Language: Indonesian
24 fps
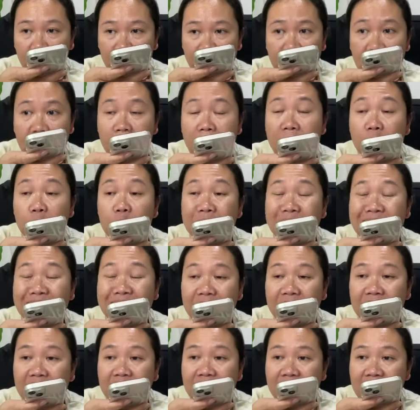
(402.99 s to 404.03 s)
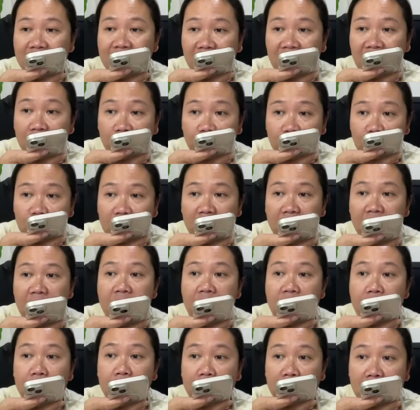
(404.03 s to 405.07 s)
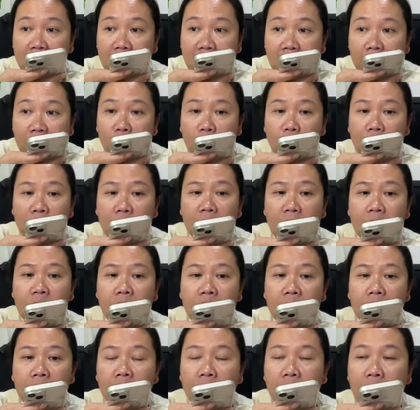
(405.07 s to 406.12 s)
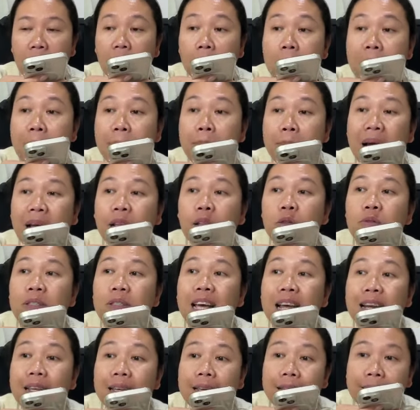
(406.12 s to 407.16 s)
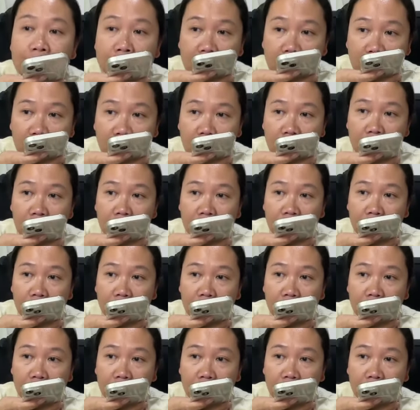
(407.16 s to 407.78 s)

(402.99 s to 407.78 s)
Jadi barusan dia telepon saya dan bilang bahwa uh, bapak itu cari istri.